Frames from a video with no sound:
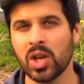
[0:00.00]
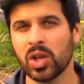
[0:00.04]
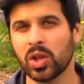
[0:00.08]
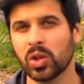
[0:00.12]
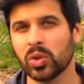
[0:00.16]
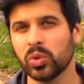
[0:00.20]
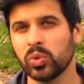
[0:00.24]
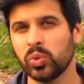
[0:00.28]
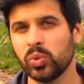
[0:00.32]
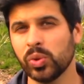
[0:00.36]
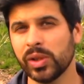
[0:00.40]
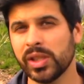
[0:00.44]

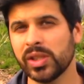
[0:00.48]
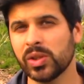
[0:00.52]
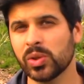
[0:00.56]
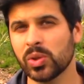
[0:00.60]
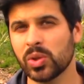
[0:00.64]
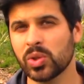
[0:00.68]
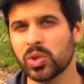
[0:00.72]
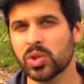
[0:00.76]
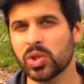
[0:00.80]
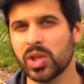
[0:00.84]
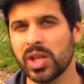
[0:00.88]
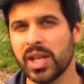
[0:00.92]
quand tout risque
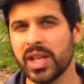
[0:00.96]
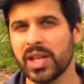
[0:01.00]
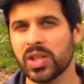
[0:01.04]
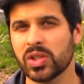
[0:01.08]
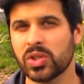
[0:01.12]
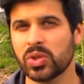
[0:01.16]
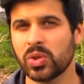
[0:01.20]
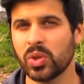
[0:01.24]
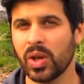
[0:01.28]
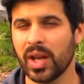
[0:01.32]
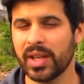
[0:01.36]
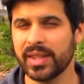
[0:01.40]
de gelée
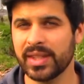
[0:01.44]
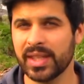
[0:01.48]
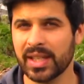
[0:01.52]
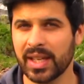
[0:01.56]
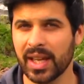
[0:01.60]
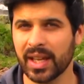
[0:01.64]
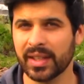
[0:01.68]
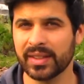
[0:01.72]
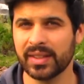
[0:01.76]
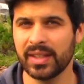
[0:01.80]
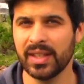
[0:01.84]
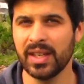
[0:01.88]
sera
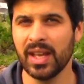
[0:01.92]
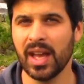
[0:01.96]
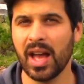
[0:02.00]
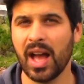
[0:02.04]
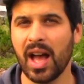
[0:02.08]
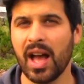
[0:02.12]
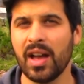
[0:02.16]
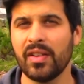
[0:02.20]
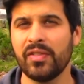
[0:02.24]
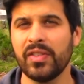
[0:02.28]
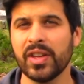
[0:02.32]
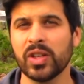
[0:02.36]
écarté
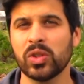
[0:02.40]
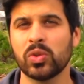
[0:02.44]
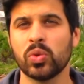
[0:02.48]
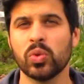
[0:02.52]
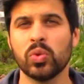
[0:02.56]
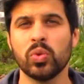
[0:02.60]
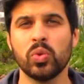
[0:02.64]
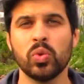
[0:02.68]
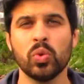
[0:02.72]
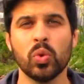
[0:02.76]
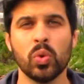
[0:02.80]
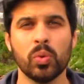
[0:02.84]
avec de
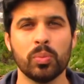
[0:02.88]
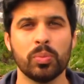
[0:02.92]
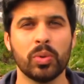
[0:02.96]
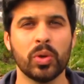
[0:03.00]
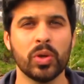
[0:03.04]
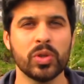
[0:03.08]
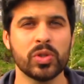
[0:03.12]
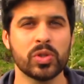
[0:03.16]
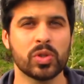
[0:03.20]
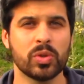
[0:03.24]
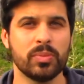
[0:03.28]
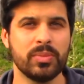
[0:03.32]

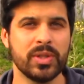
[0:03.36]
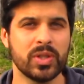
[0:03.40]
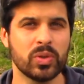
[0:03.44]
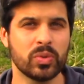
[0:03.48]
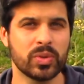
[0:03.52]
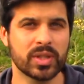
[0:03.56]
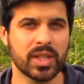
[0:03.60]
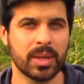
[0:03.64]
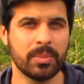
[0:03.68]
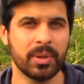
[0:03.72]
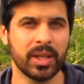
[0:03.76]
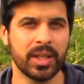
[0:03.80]
nombreux semis
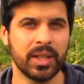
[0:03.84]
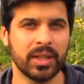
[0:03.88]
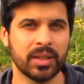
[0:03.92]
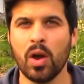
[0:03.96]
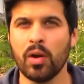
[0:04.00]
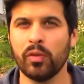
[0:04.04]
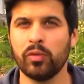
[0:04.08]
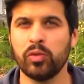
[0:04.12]
sous abri.